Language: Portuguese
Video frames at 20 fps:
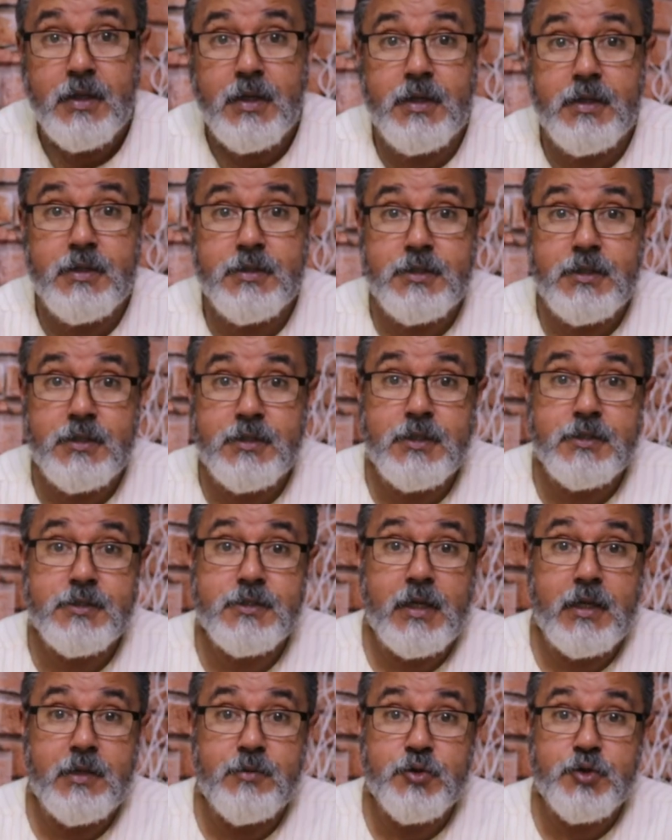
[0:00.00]
Antes de
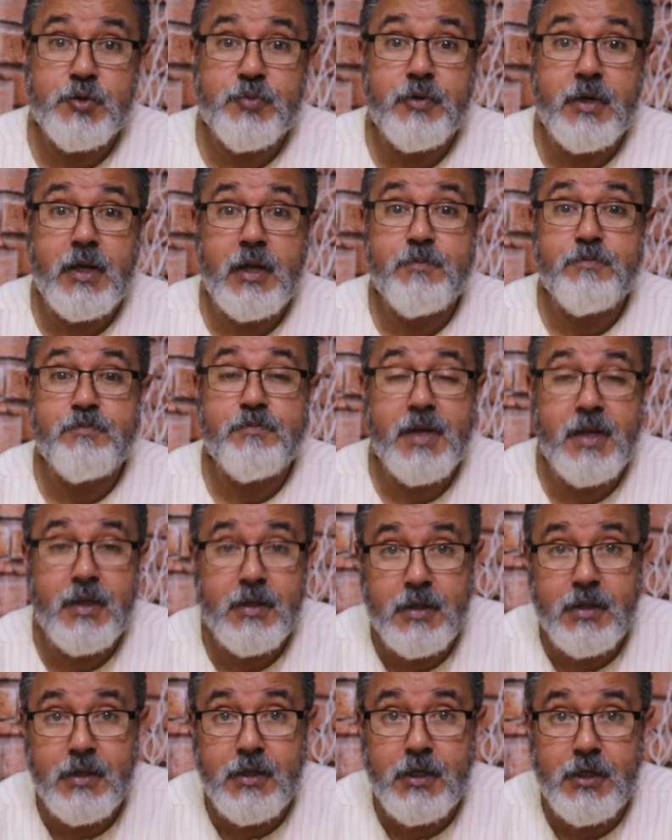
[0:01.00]
sairmos por aí
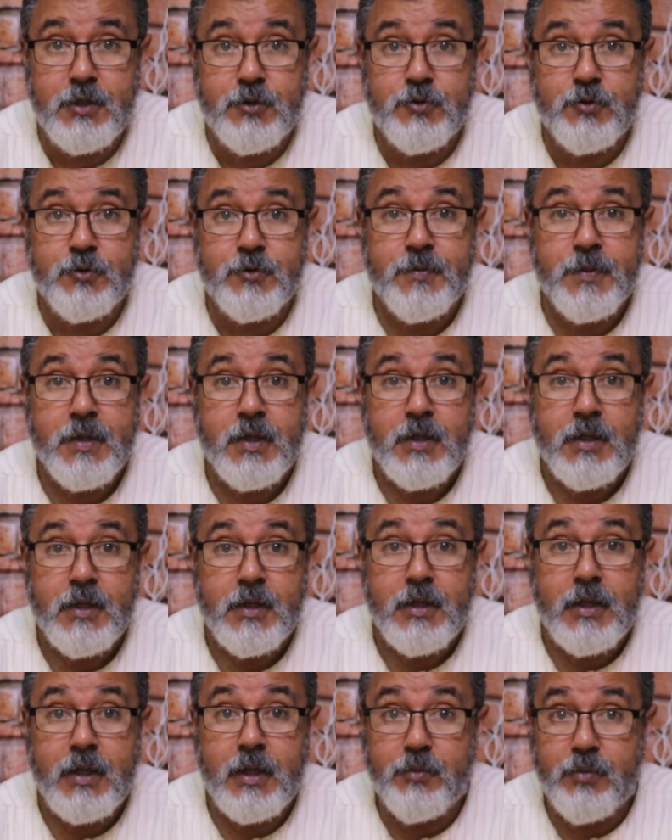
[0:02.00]
pregando,
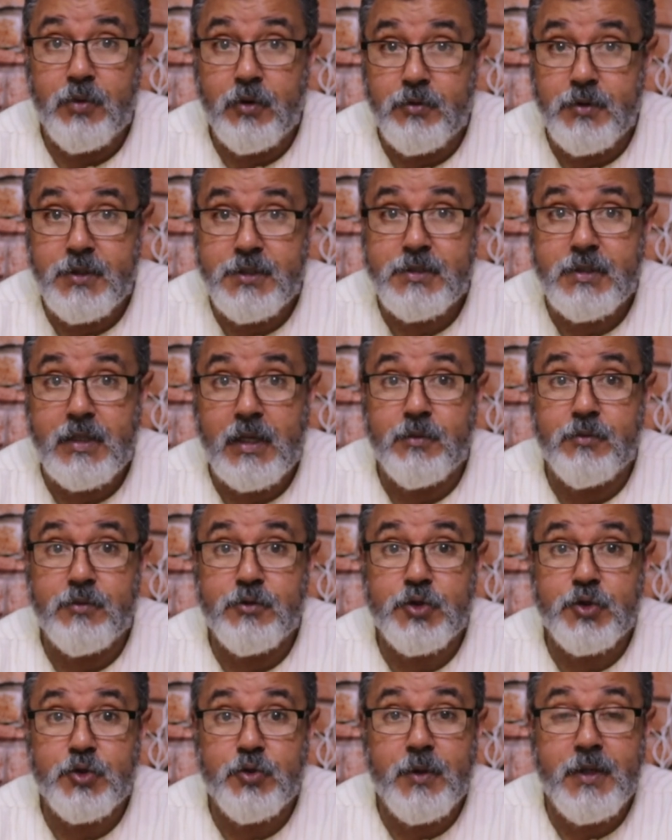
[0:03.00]
é bom
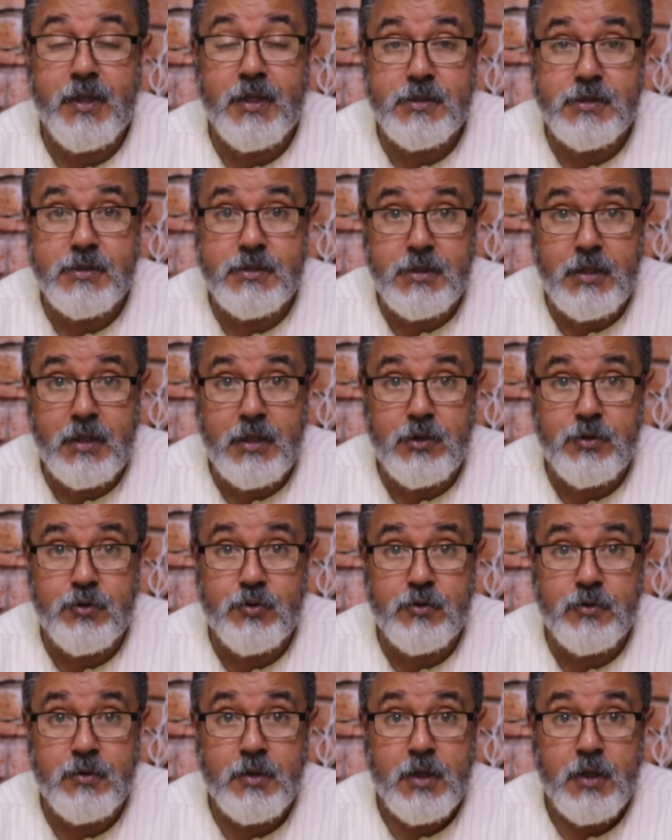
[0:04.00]
estarmos
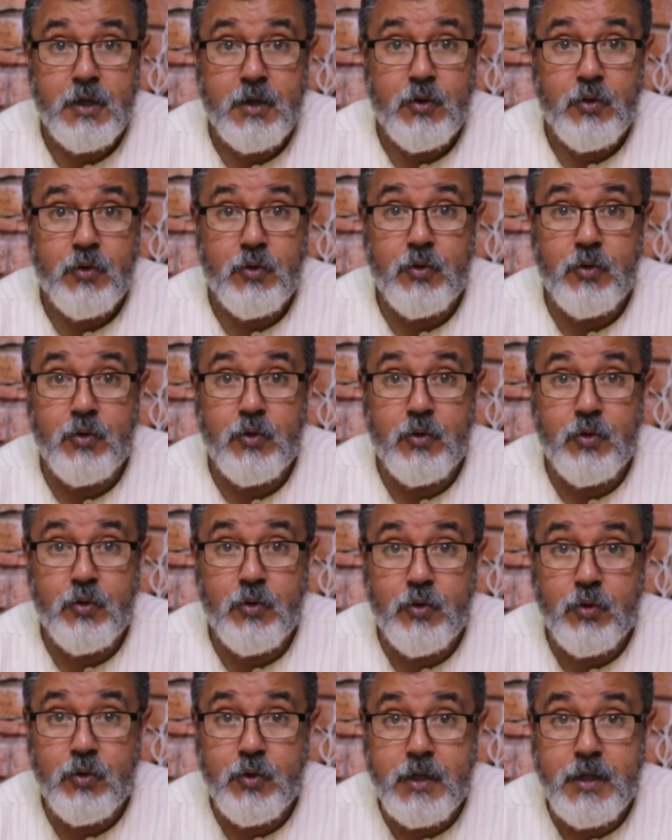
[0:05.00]
conhecendo
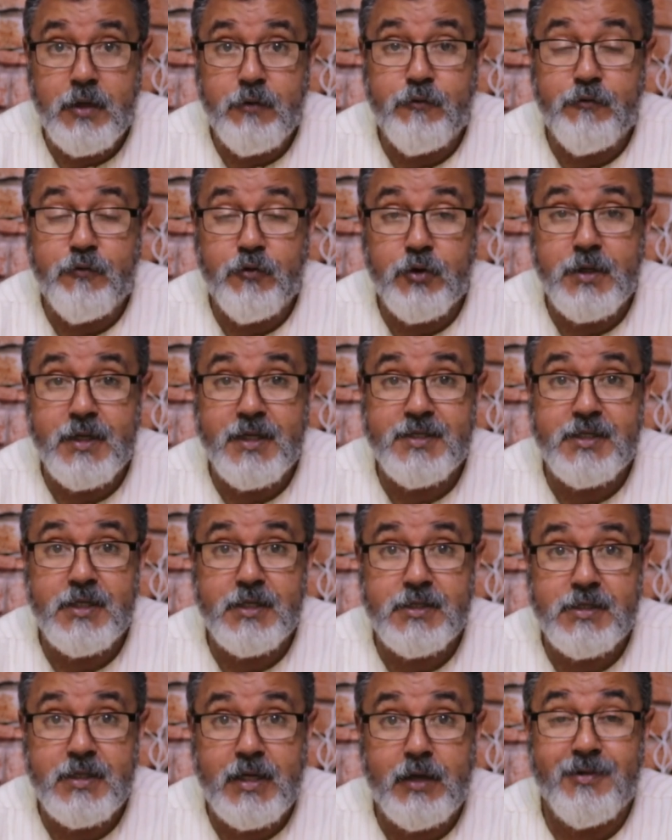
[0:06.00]
o que for
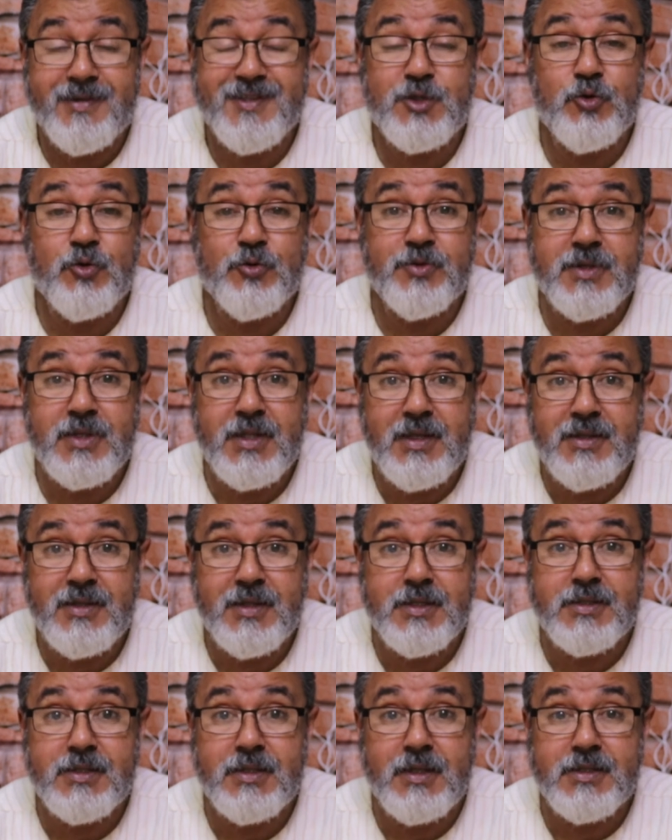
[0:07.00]
necessário, as
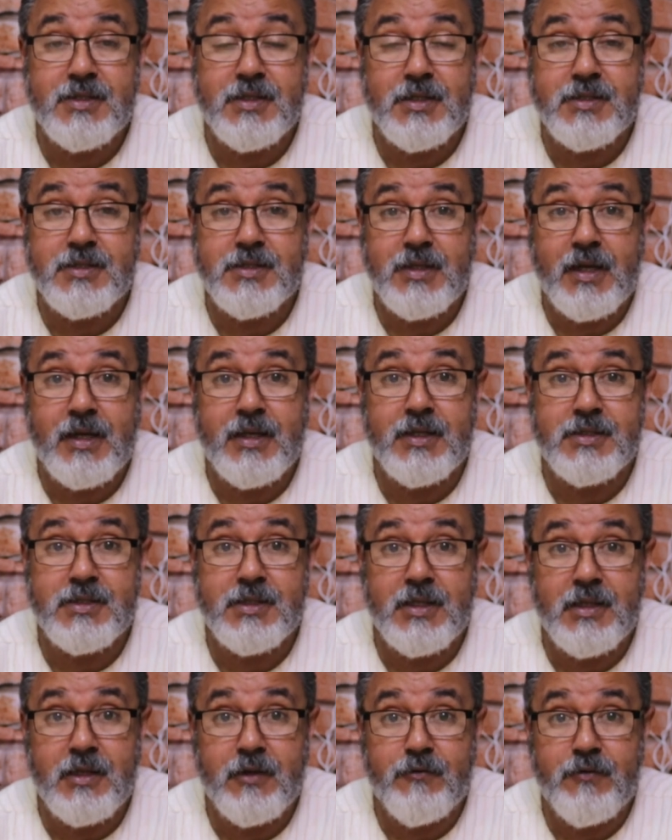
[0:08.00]
doutrinas necessárias
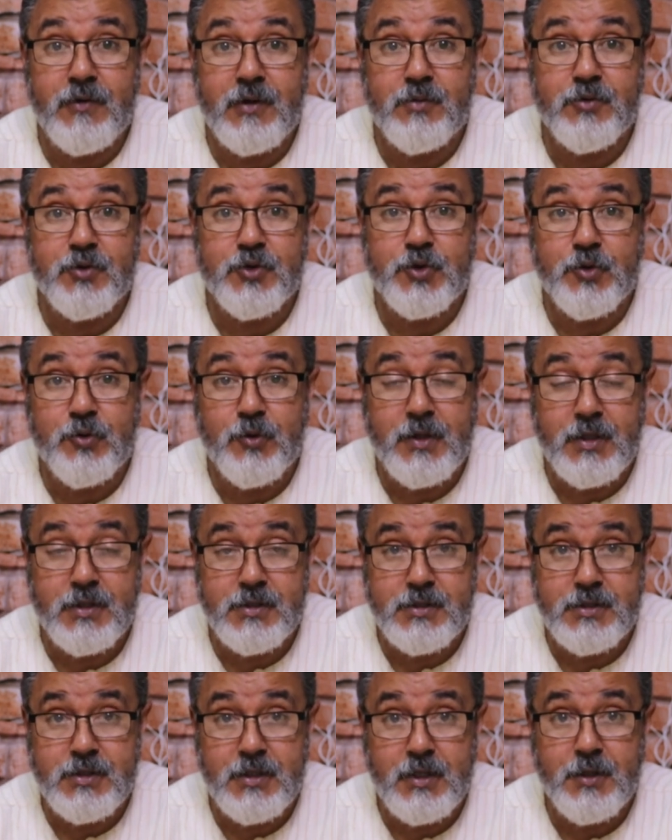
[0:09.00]
que devemos
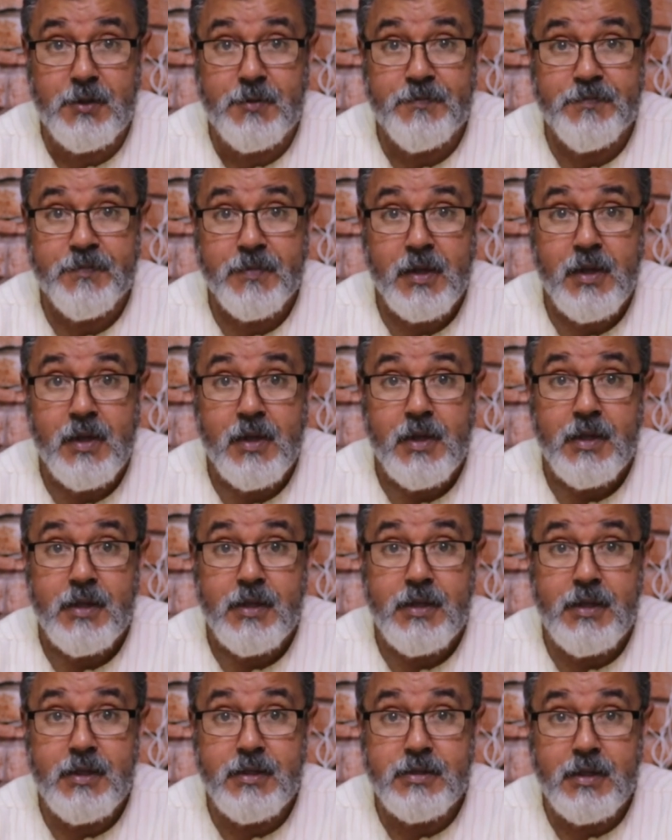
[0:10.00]
conhecer
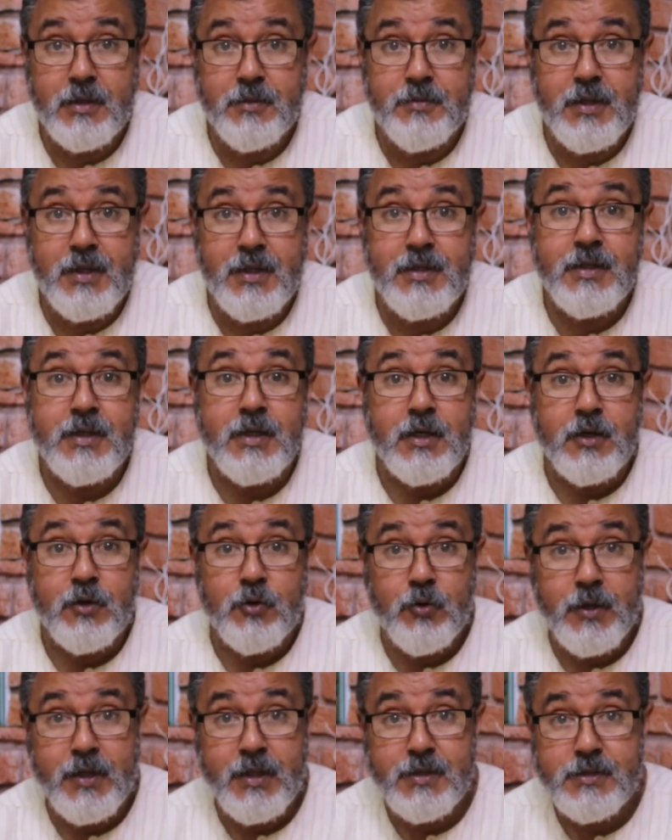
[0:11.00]
e também
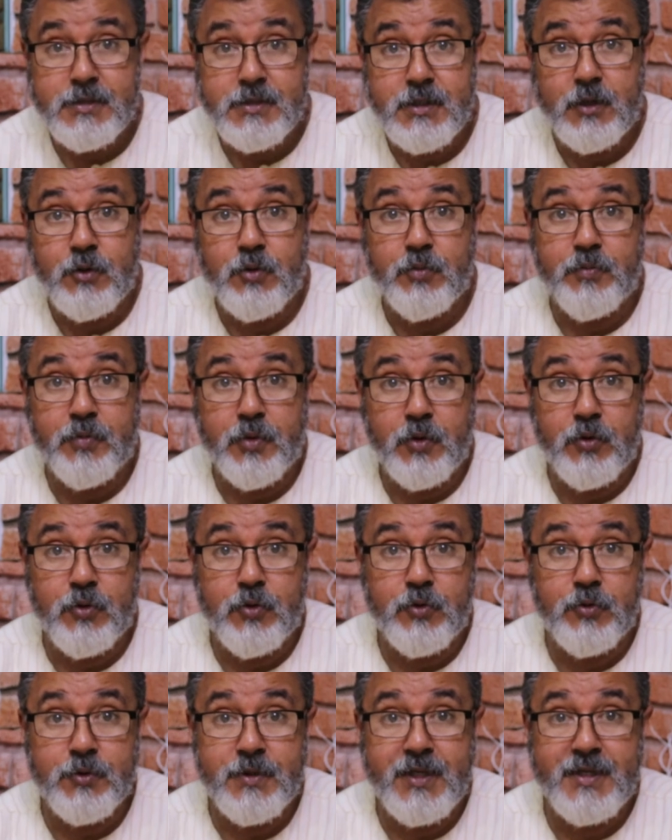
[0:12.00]
conhecer um
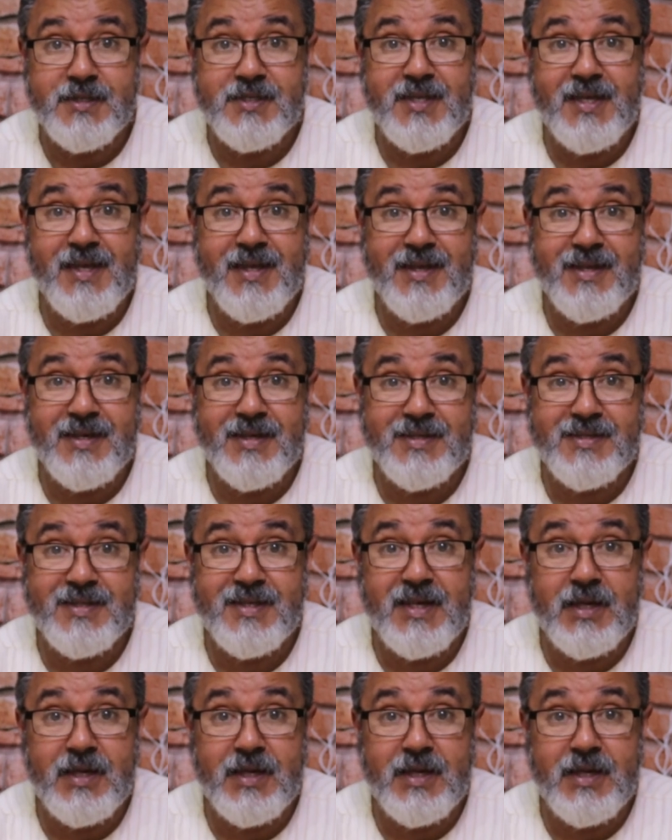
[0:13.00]
pouco das regras